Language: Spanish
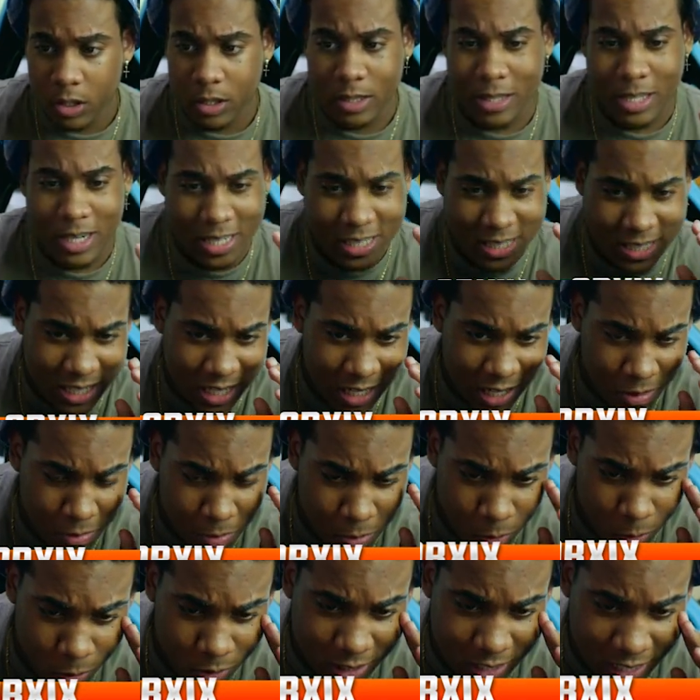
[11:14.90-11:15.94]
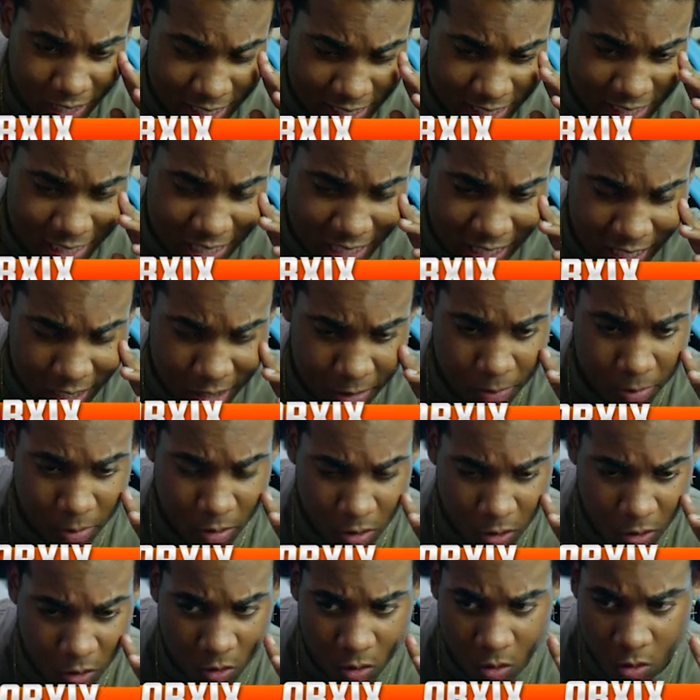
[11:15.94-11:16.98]
Tres kills, bro, Tres kills,
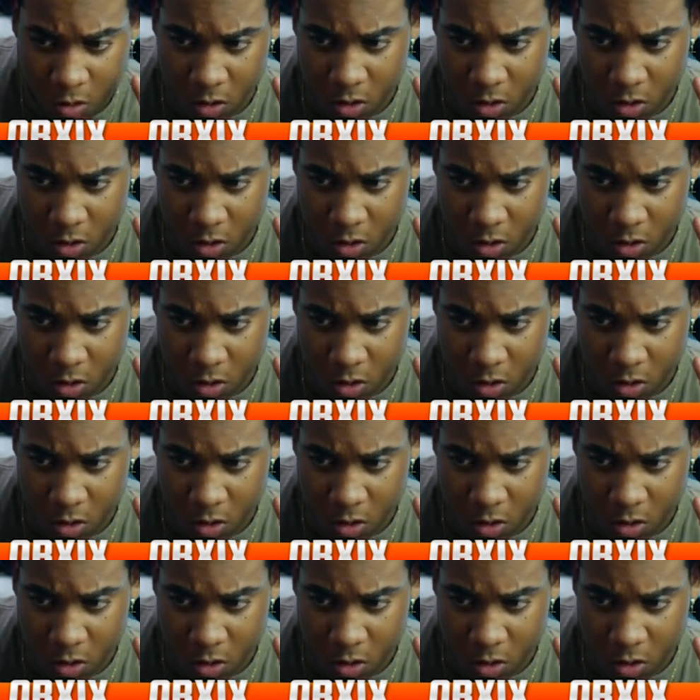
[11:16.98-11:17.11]
bro